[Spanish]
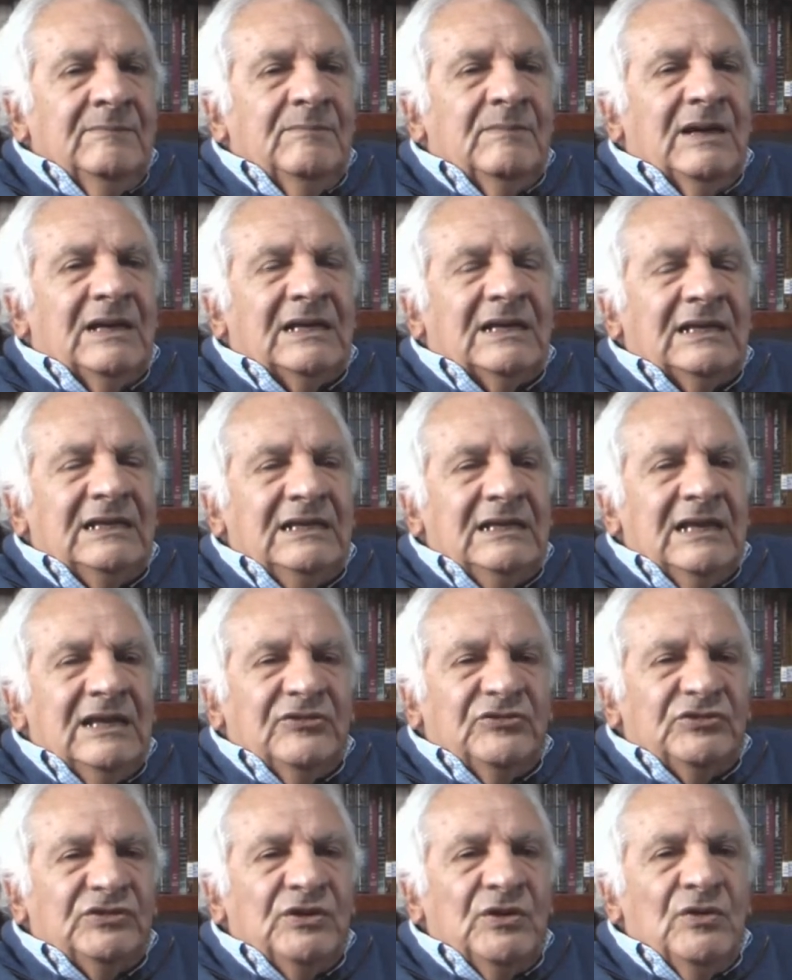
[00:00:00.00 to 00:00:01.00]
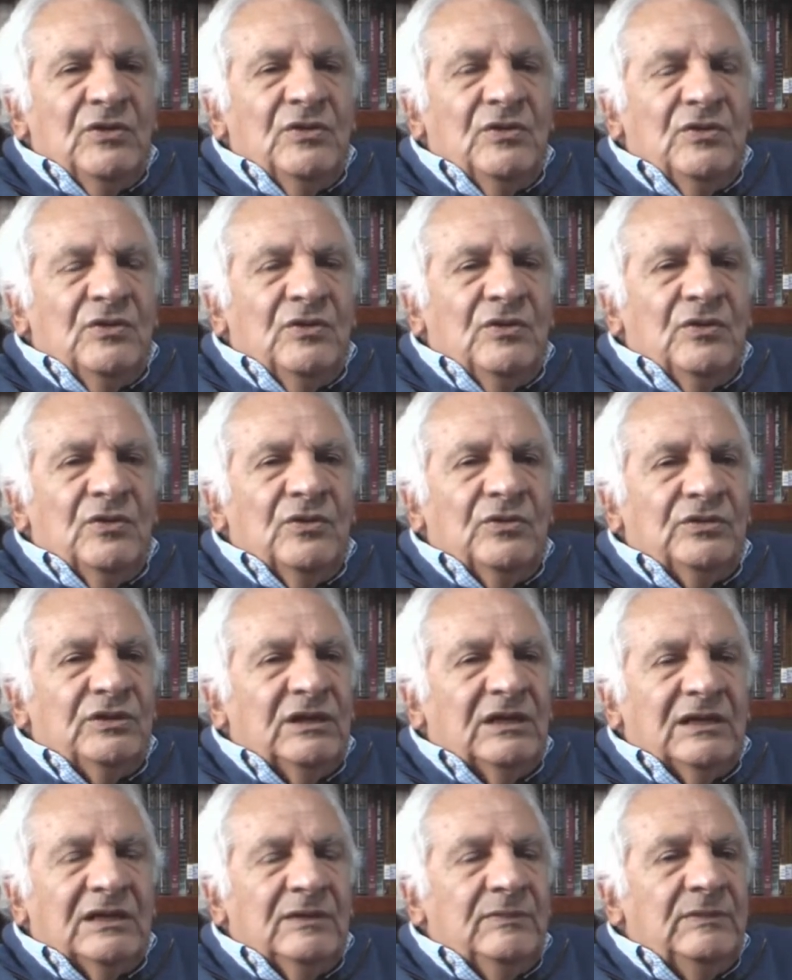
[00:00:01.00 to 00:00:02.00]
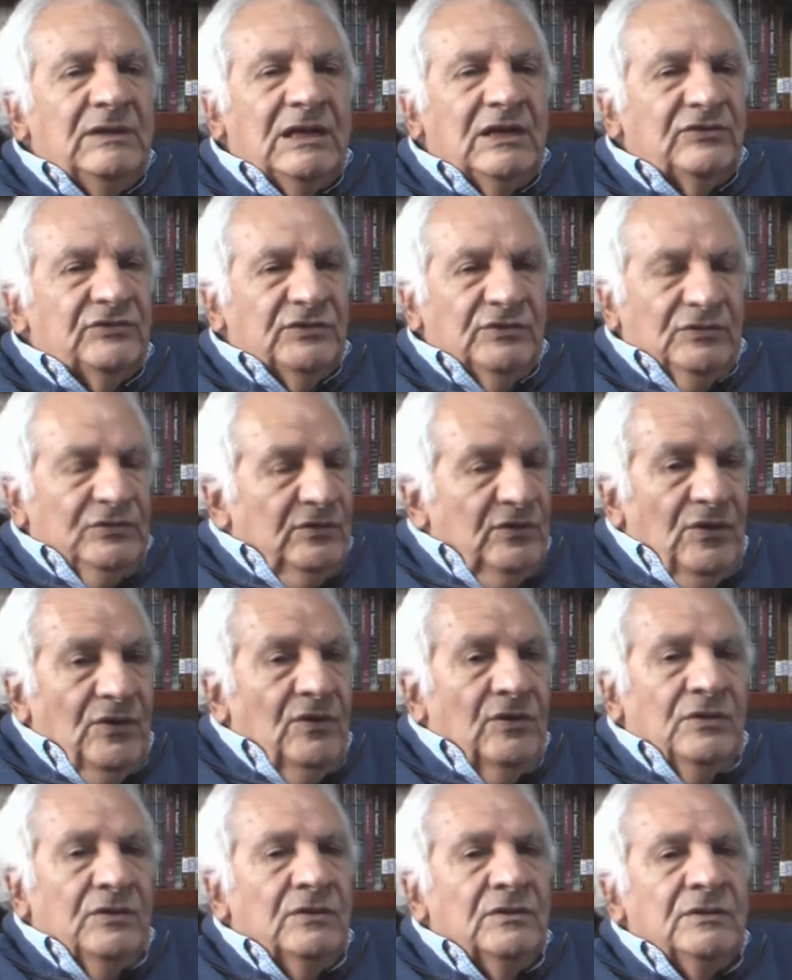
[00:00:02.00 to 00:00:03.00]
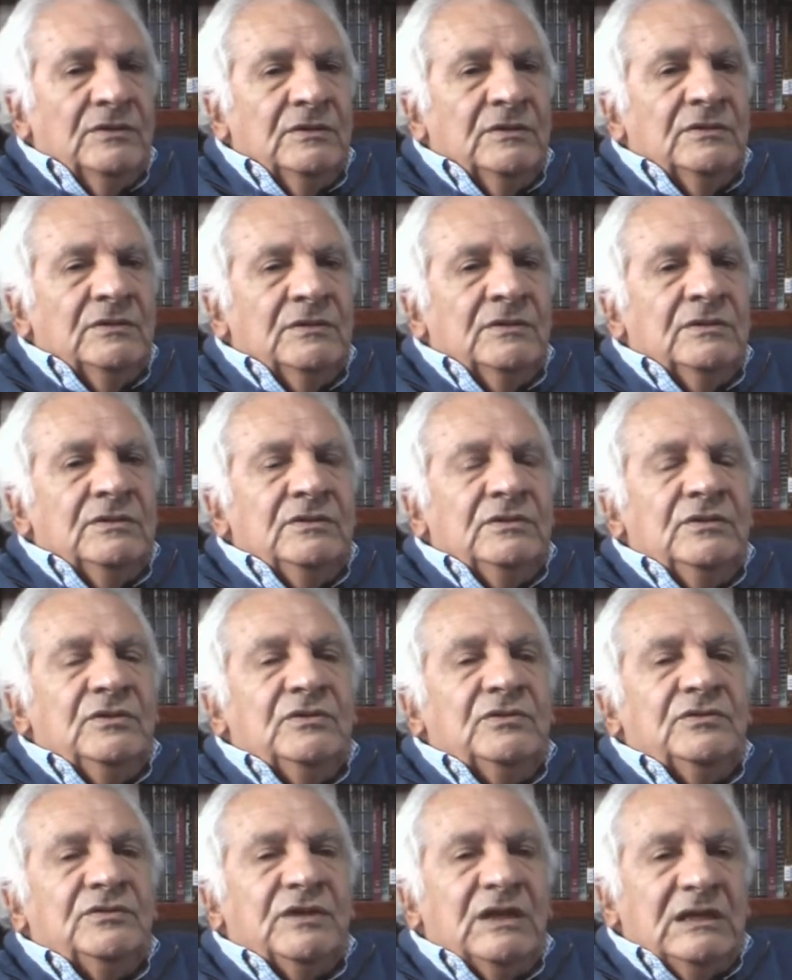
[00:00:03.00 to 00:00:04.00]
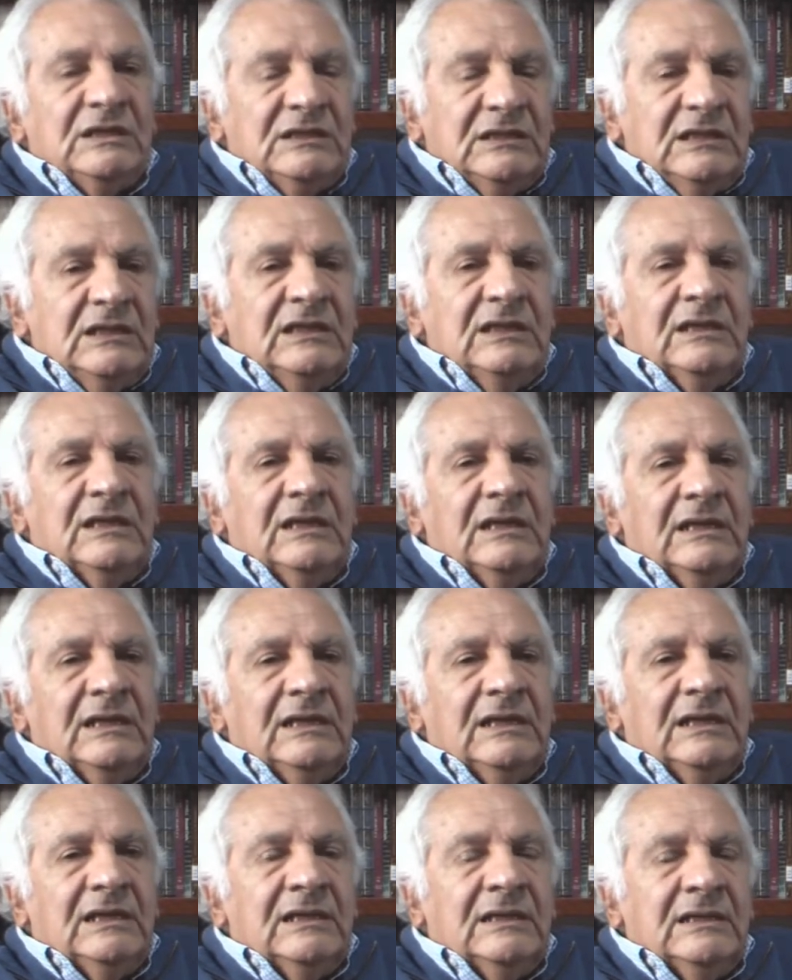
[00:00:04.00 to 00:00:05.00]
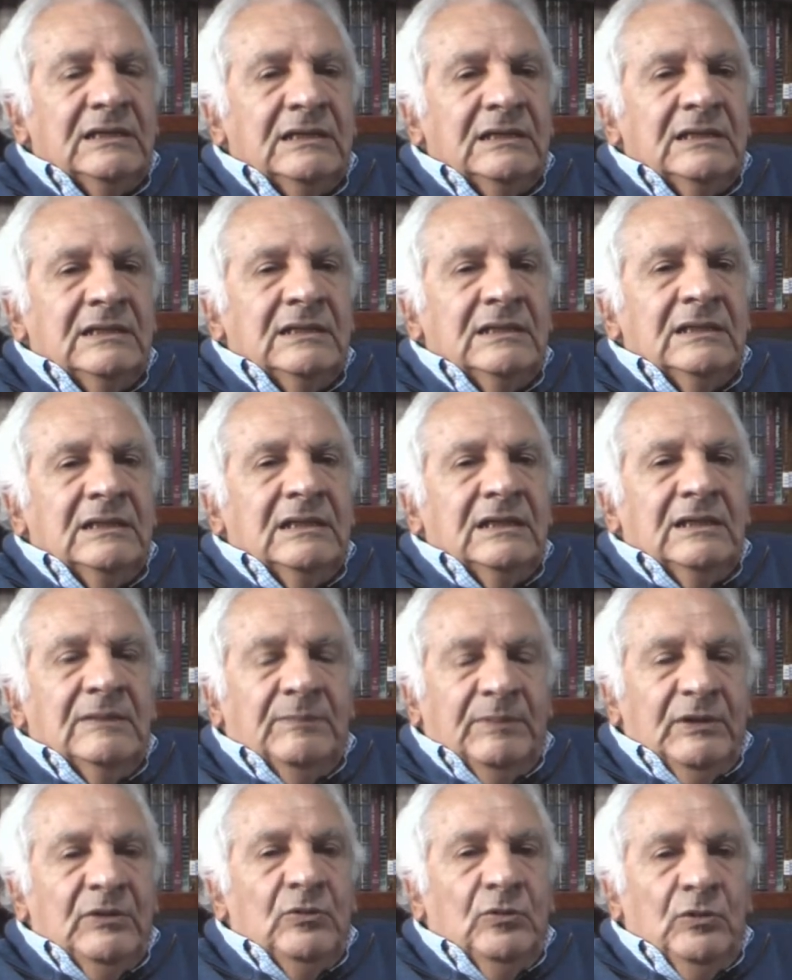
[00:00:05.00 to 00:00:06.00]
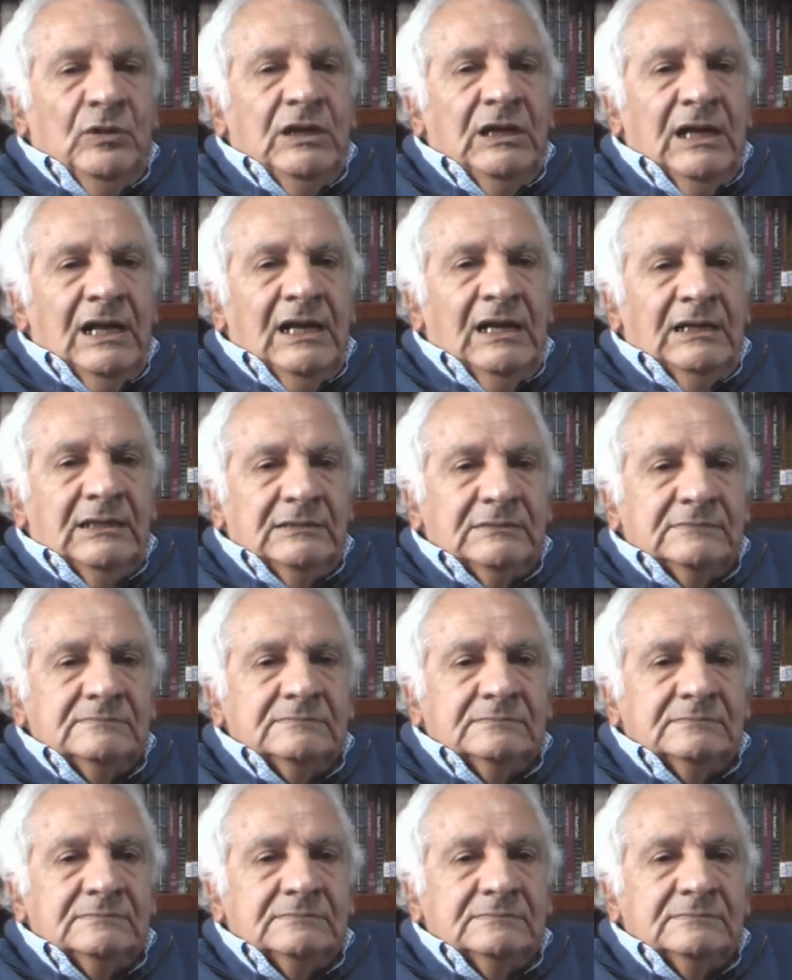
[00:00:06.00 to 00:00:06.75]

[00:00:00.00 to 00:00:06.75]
marginación o discriminación, no. Yo sentí que el Perú era